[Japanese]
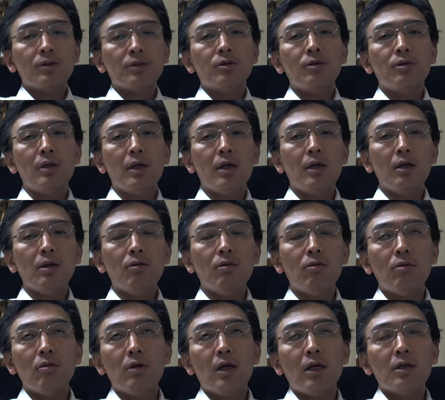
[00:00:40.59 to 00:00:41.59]
それで営
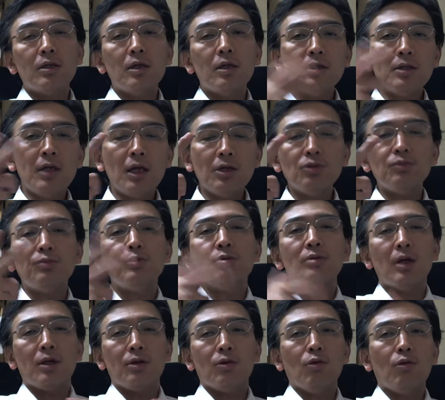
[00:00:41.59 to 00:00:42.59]
業が大体30
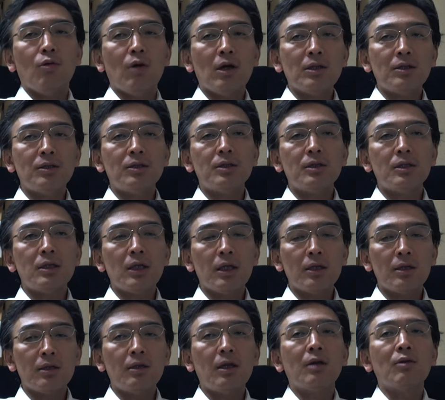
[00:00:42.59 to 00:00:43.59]
分くらいで終わっ
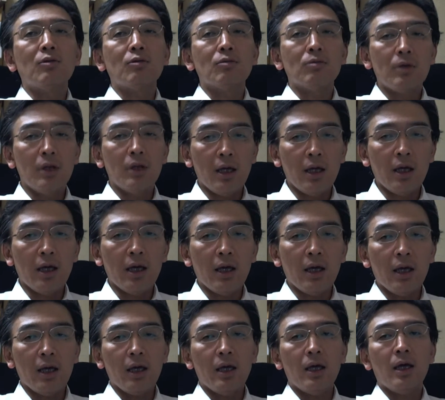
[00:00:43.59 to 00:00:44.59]
ちゃったの
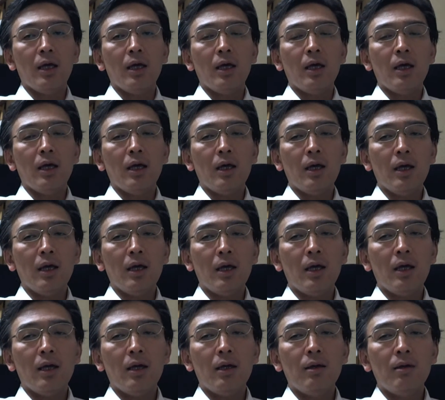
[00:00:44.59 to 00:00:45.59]
で、
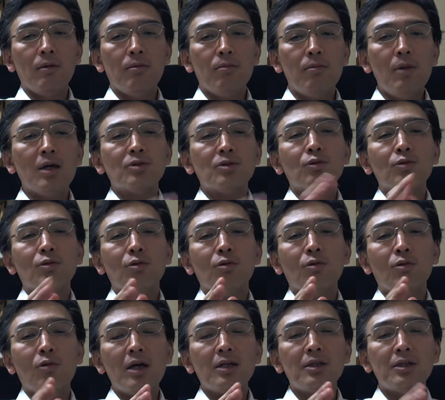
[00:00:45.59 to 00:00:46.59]
えー、まあその
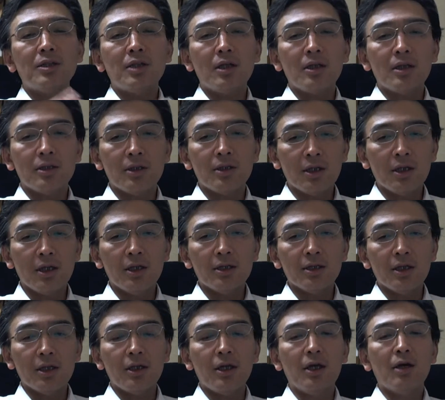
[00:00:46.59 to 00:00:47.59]
お会いしたですね、経営
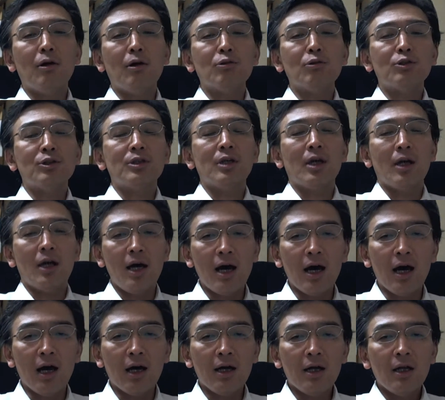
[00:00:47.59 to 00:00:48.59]
者に電話をした
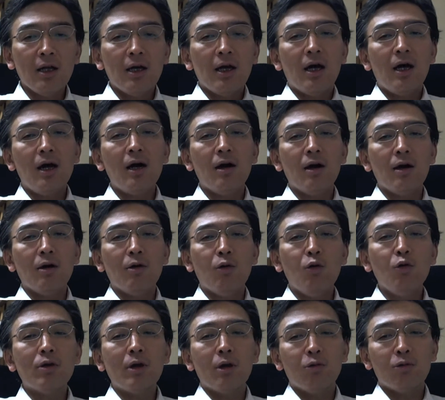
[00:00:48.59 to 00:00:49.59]
ら、ああ、
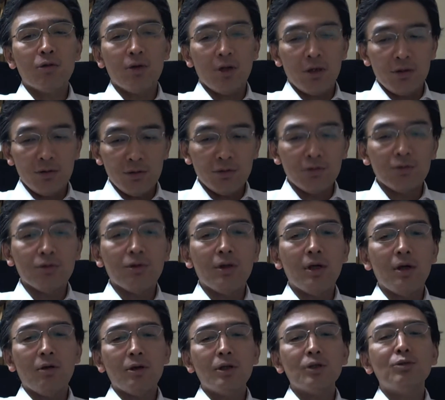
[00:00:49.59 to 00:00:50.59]
OK、OK ということ
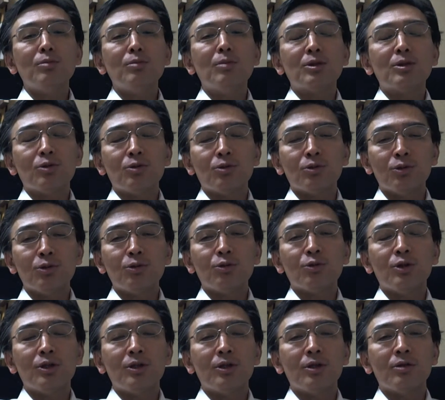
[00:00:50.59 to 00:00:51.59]
で、私今ちょっと
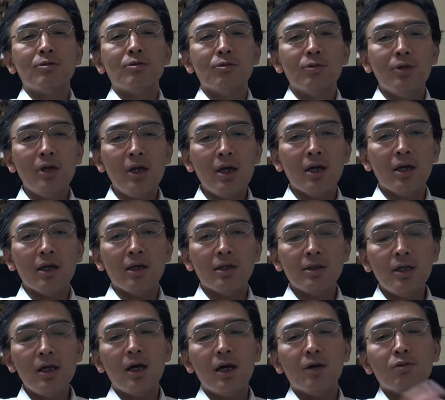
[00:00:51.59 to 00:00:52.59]
外出てるので、
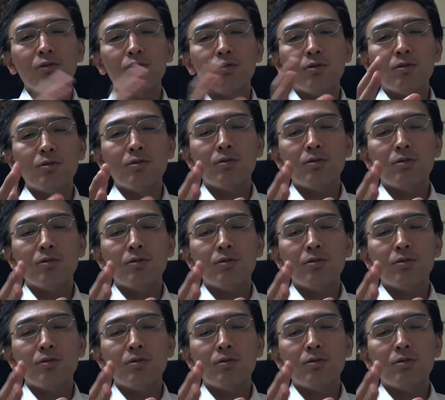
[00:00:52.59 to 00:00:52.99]
じゃあ、あの、